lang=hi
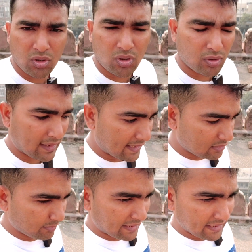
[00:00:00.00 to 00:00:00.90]
तो
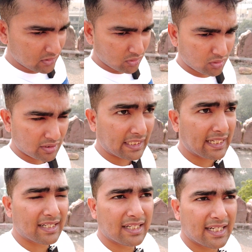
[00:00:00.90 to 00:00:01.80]
गाइस मैंने जो
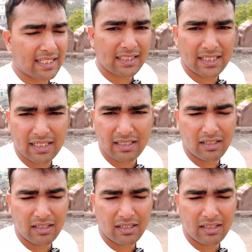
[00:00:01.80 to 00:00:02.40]
टिकट लेना था ना